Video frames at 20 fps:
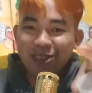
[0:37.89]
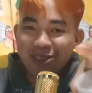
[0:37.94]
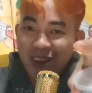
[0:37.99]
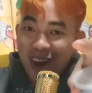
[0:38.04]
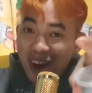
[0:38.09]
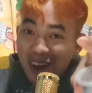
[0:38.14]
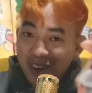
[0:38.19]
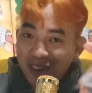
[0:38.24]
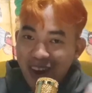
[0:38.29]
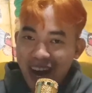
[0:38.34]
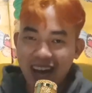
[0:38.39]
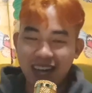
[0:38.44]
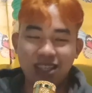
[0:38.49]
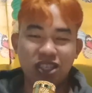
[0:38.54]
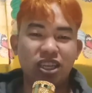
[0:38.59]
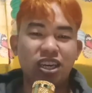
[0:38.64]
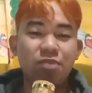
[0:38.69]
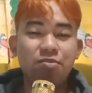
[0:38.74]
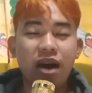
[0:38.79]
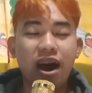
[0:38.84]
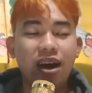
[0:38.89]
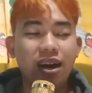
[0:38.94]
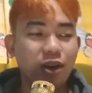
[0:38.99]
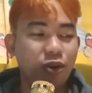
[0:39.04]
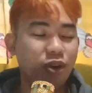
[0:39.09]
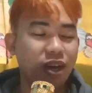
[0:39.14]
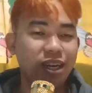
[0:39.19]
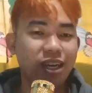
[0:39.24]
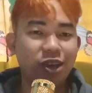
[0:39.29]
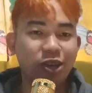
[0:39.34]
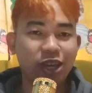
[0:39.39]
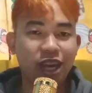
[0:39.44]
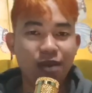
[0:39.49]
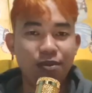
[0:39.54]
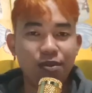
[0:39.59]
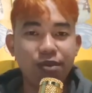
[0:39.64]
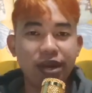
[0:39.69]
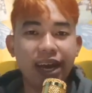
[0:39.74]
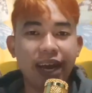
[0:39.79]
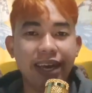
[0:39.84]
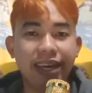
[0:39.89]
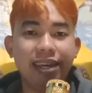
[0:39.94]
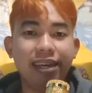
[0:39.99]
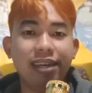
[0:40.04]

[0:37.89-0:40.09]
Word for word: Alright. Siya na bahala kung kanino niya ibibigay.